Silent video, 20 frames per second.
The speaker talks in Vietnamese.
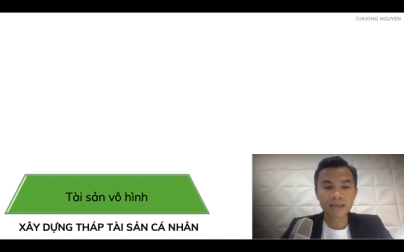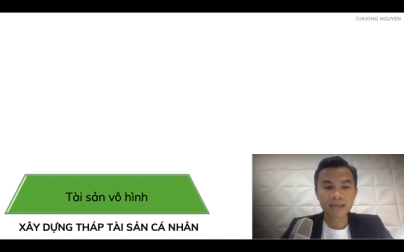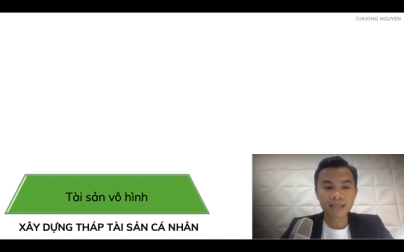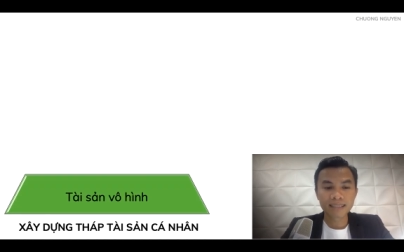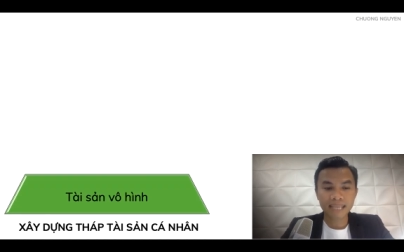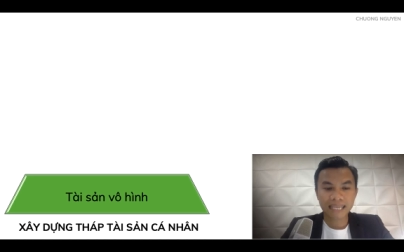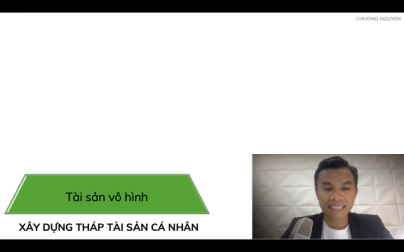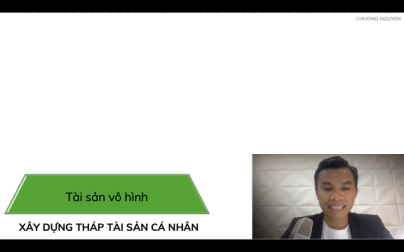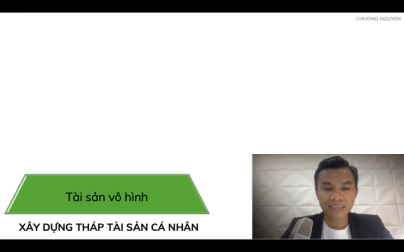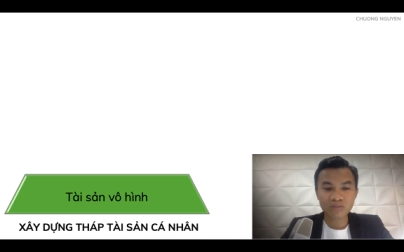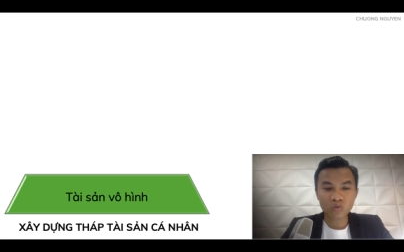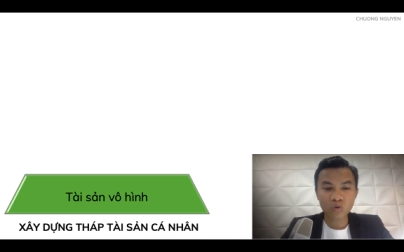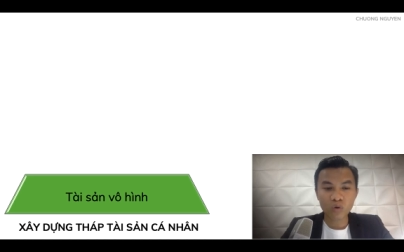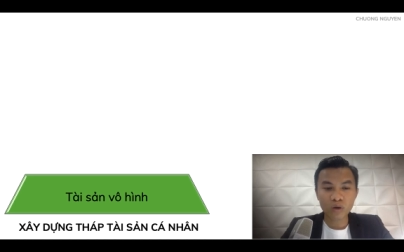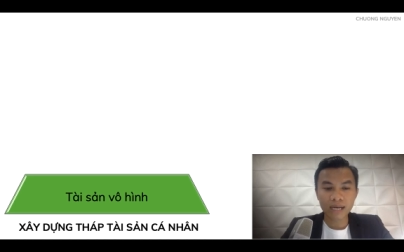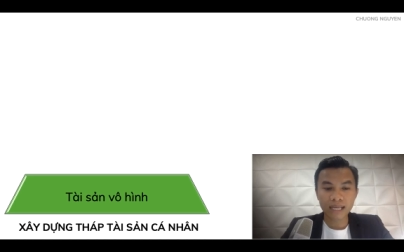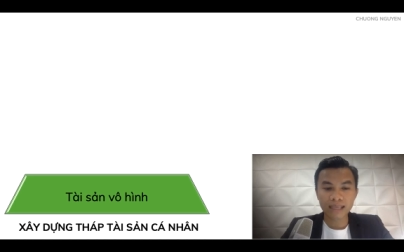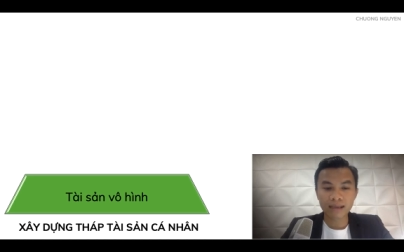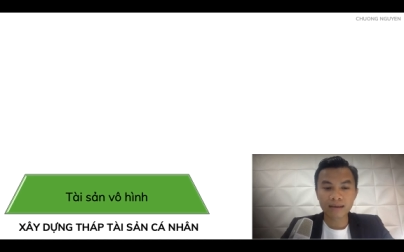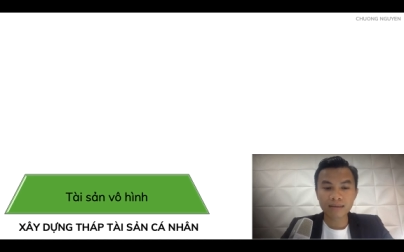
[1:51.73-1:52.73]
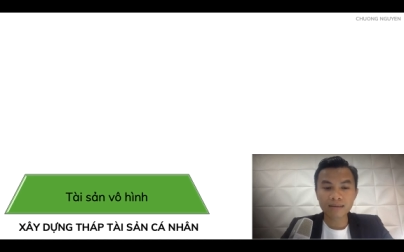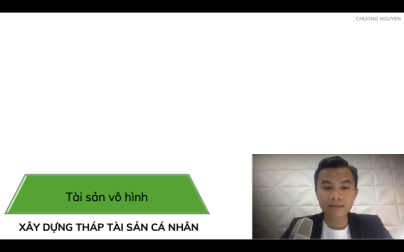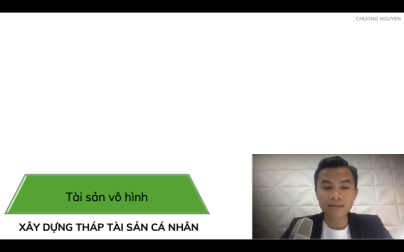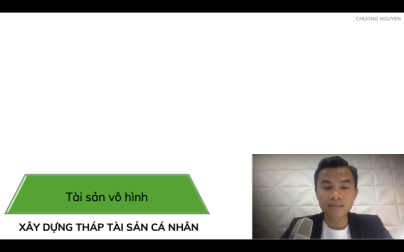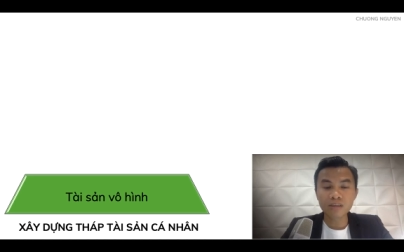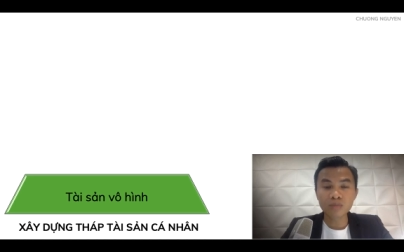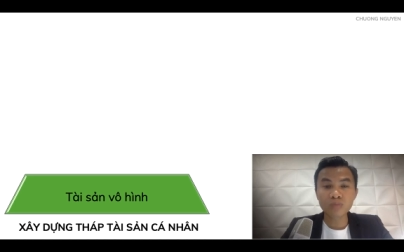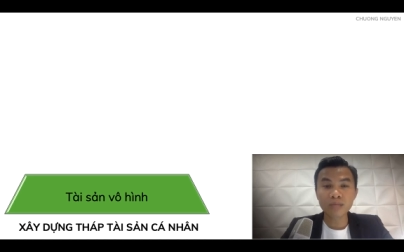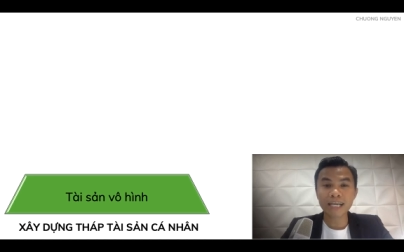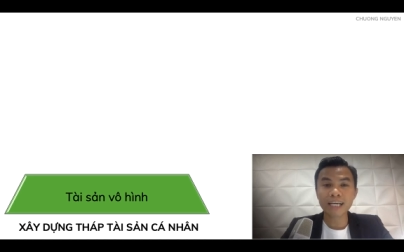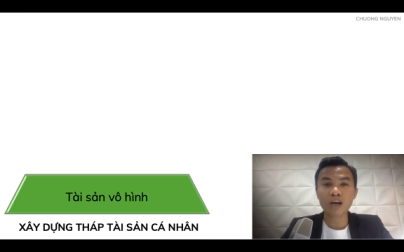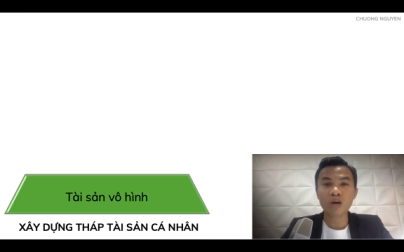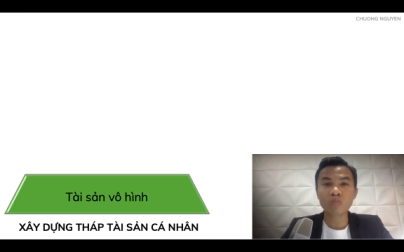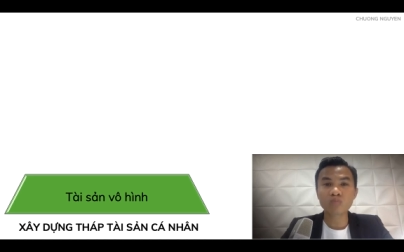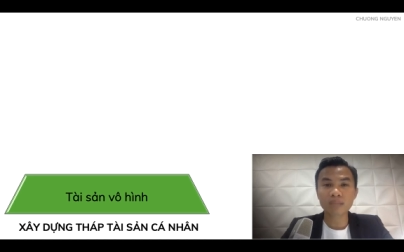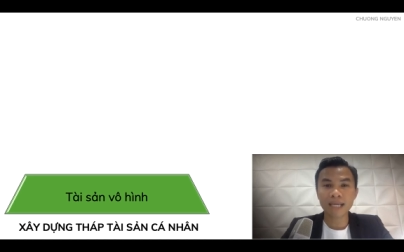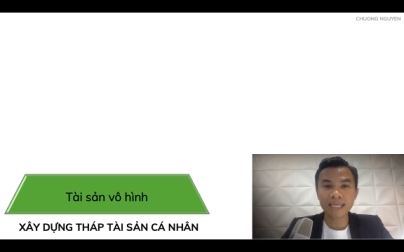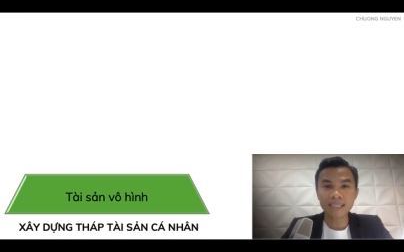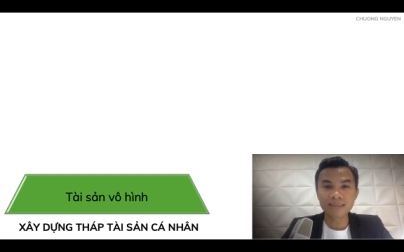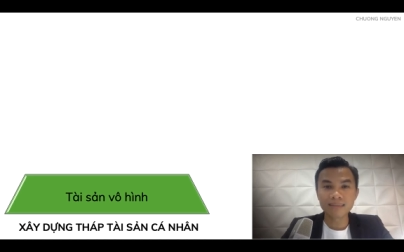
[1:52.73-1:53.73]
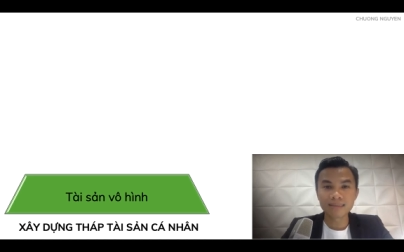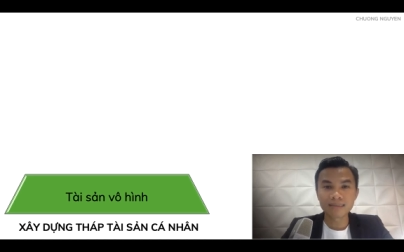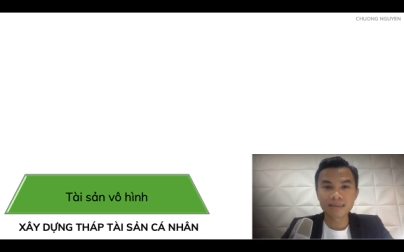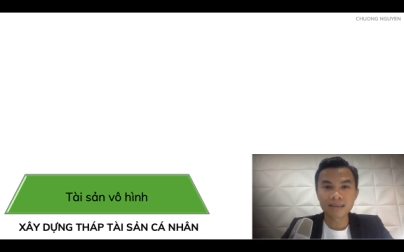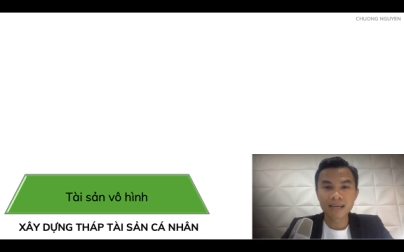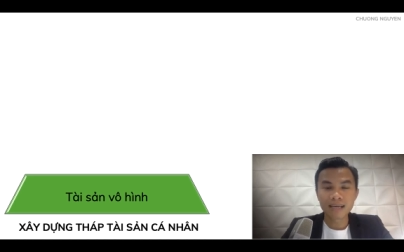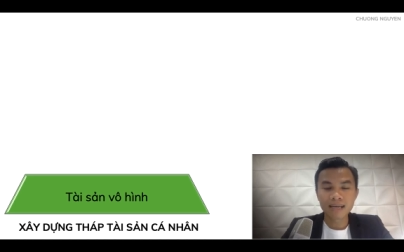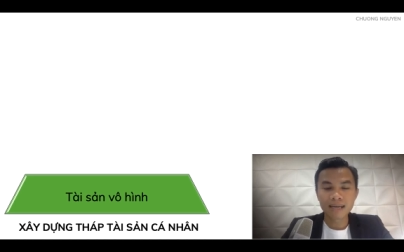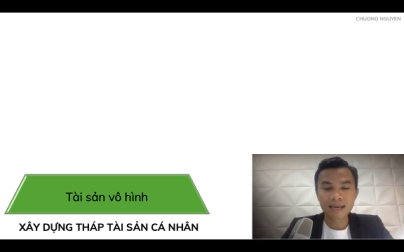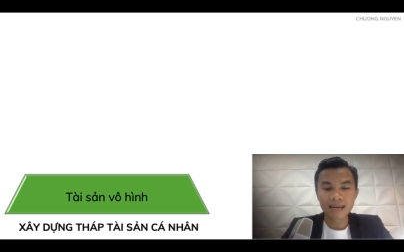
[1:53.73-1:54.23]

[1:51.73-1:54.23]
tài sản vô hình là những thứ chúng ta không thấy được